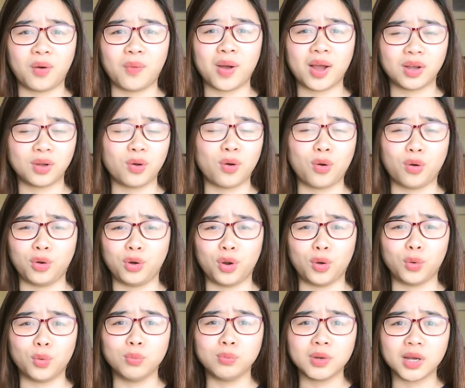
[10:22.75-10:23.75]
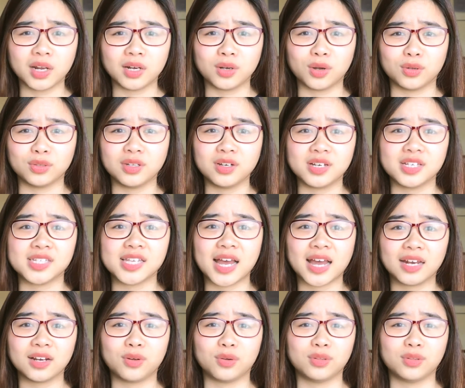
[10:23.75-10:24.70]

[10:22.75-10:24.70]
hoa cỏ nó cũng cần có thời gian,